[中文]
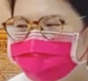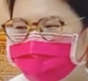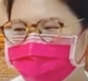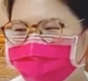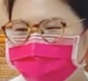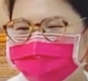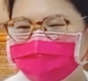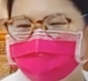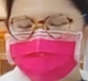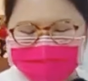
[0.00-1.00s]
真正有心，
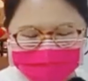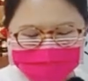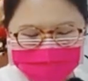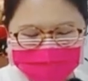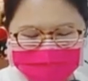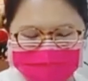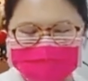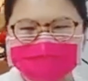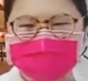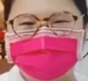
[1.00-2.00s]
爱甲工作
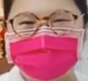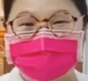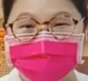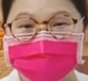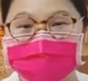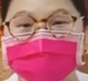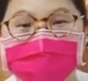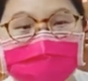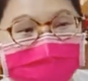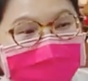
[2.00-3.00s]
放下，
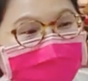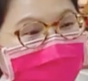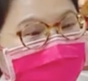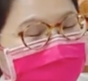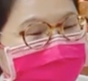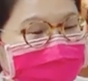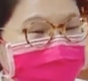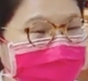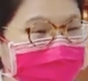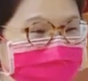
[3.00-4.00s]
工作放
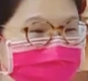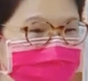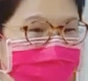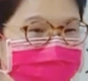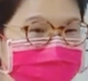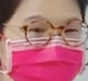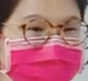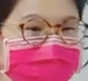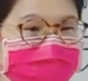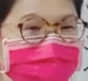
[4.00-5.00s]
下，吼，
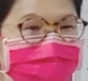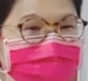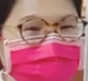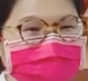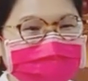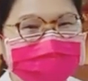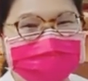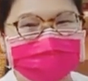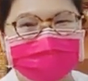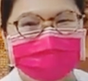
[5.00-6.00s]
调整
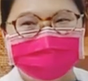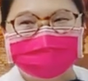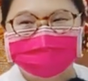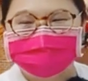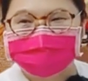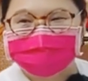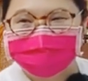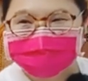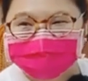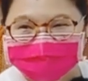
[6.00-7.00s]
身体，
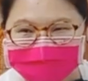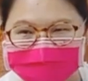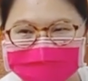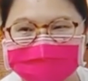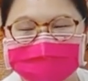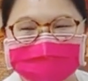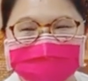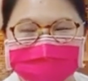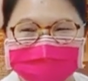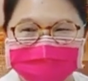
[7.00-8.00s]
不然呢
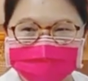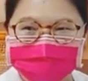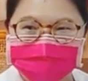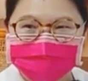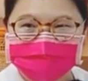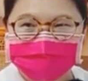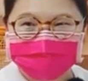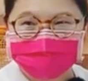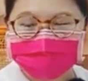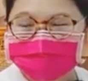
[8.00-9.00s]
也会不
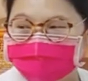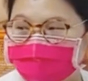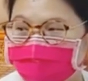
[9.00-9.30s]
好